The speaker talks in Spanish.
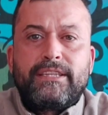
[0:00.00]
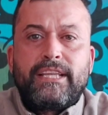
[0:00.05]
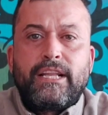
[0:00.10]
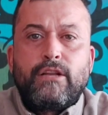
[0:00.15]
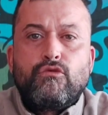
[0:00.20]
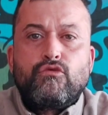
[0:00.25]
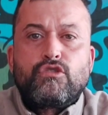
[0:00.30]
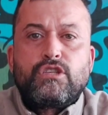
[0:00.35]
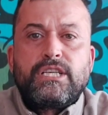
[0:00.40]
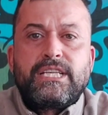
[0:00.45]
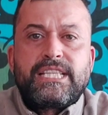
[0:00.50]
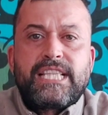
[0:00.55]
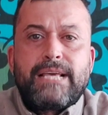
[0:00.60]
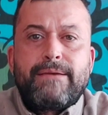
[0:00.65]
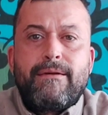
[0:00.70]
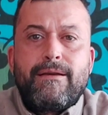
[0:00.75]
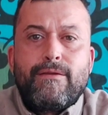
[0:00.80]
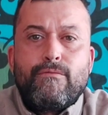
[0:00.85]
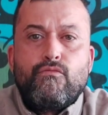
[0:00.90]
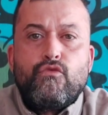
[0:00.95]
tiene un
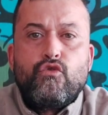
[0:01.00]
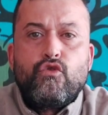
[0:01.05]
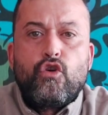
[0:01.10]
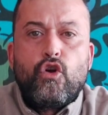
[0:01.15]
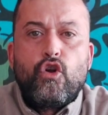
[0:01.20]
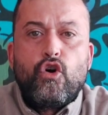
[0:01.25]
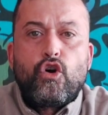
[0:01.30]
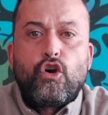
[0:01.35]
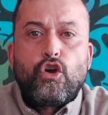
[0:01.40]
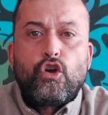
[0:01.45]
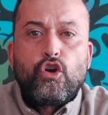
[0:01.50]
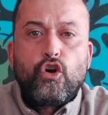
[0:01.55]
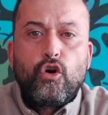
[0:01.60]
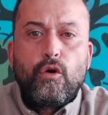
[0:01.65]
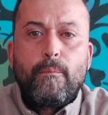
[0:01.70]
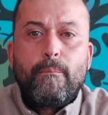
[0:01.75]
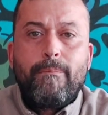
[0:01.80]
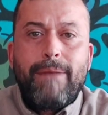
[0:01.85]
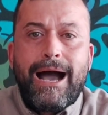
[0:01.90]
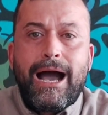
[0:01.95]
sistema
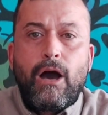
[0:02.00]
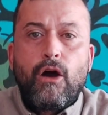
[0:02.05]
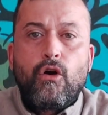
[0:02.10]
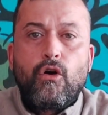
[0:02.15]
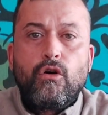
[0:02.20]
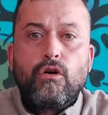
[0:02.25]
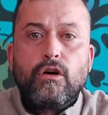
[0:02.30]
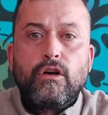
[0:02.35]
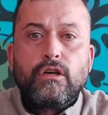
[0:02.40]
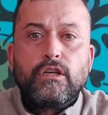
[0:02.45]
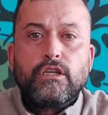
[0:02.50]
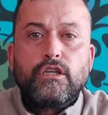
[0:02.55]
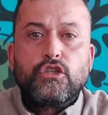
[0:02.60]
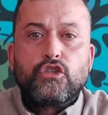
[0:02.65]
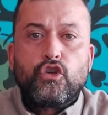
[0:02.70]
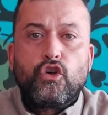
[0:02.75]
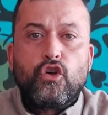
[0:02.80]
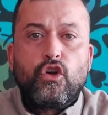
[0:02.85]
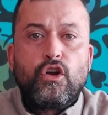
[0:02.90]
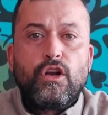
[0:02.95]
inmunológico bajo y
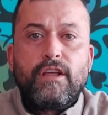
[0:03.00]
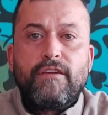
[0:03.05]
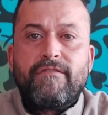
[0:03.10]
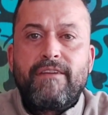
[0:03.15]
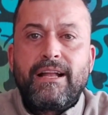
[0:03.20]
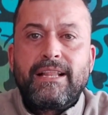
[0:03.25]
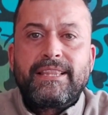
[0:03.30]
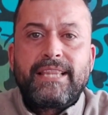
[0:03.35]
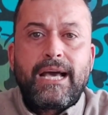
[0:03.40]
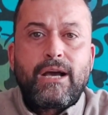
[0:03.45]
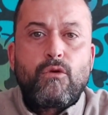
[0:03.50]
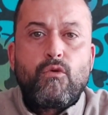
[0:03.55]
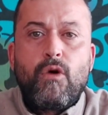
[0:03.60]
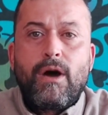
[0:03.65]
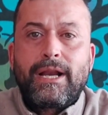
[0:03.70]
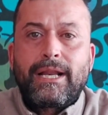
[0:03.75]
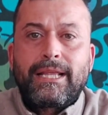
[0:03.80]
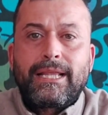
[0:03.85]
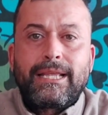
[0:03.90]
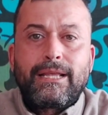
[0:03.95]
solo le falta
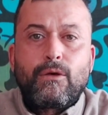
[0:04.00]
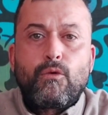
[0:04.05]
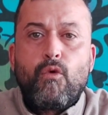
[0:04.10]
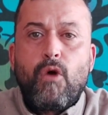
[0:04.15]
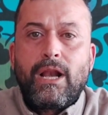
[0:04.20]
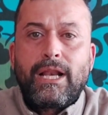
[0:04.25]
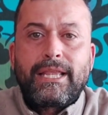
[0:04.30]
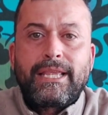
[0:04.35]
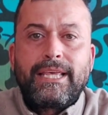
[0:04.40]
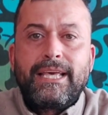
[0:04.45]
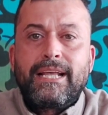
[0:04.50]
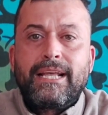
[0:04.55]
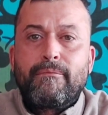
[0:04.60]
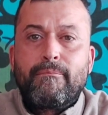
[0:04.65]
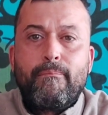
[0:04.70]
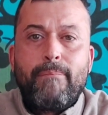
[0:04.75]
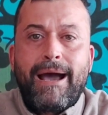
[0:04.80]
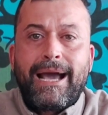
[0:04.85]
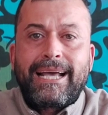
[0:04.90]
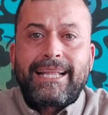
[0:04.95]
cualquier
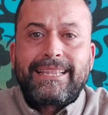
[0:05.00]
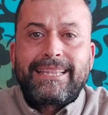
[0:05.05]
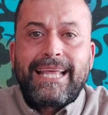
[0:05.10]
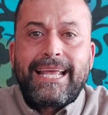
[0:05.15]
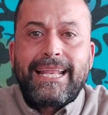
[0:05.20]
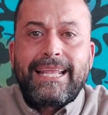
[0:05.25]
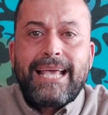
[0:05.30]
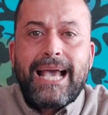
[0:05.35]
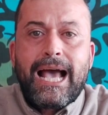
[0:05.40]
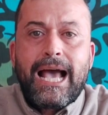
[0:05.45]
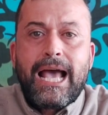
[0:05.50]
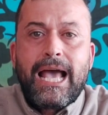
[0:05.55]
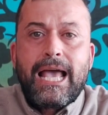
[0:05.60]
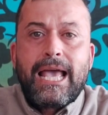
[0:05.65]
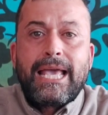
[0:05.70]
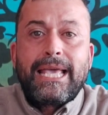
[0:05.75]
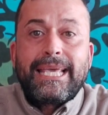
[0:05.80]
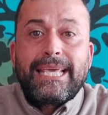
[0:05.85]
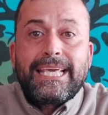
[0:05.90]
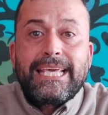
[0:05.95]
bacteria
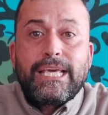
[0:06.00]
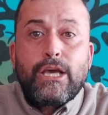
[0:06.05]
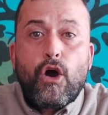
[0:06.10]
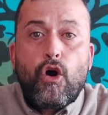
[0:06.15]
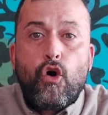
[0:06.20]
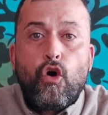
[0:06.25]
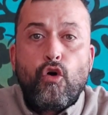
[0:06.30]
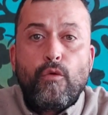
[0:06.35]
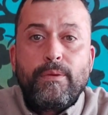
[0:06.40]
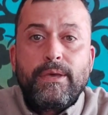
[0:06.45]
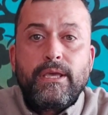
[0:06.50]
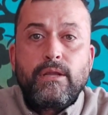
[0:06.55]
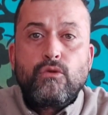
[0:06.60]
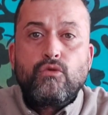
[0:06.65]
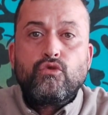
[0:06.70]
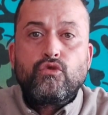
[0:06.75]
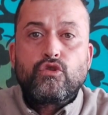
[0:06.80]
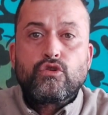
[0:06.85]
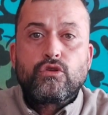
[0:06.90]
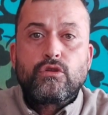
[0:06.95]
y o
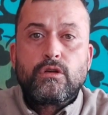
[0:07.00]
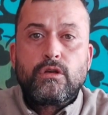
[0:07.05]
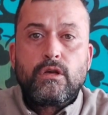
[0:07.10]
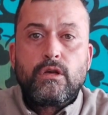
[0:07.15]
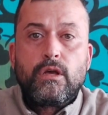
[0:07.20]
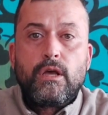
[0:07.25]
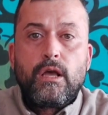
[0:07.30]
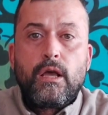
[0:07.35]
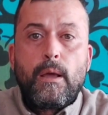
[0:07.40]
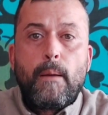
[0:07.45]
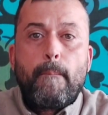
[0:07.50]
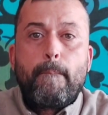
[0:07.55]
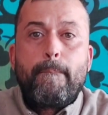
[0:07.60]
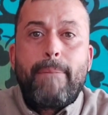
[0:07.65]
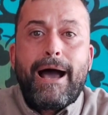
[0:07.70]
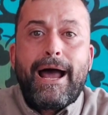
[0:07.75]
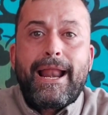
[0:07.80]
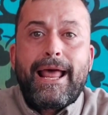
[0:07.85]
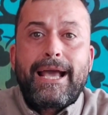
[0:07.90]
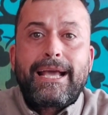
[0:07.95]
virus
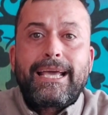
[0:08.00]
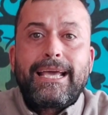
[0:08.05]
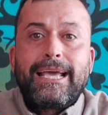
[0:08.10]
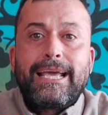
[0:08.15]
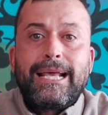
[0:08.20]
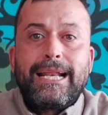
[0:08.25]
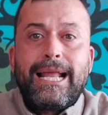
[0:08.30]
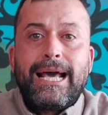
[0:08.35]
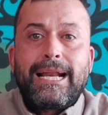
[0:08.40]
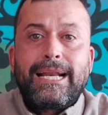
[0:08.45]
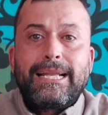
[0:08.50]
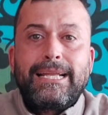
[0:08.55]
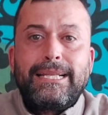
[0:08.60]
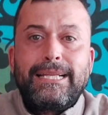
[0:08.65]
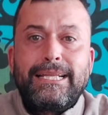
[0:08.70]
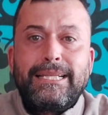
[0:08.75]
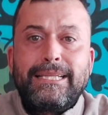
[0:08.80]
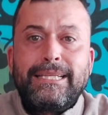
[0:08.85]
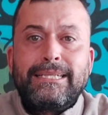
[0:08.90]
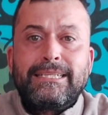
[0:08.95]
para que la
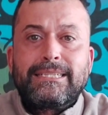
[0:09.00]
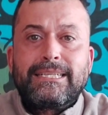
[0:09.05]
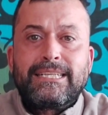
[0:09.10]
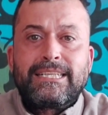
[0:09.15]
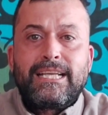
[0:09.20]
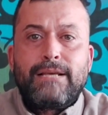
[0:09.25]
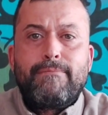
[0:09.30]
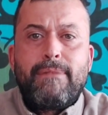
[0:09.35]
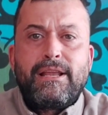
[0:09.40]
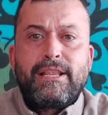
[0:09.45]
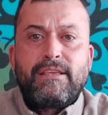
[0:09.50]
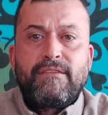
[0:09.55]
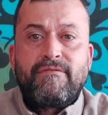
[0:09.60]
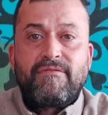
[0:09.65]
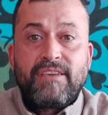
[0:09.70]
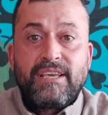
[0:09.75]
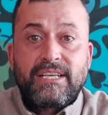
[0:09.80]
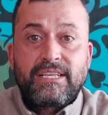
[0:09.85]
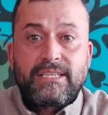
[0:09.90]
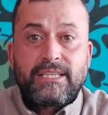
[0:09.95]
rinitis se
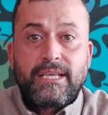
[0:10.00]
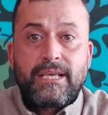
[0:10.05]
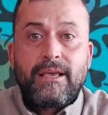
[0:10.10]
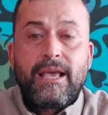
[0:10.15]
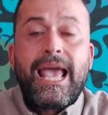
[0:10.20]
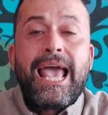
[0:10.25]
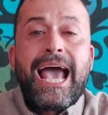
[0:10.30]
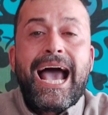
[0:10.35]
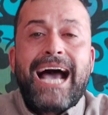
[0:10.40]
manifieste.